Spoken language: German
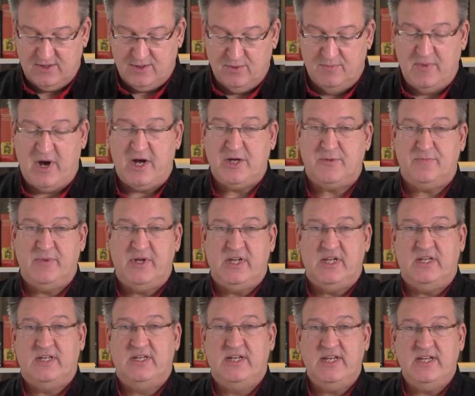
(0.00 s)
Zum
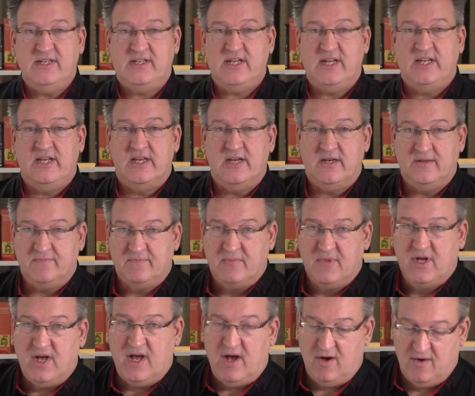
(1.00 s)
Beispiel diese hier.
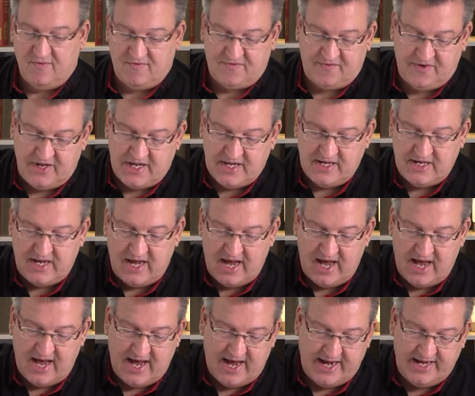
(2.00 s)
Auf vielen der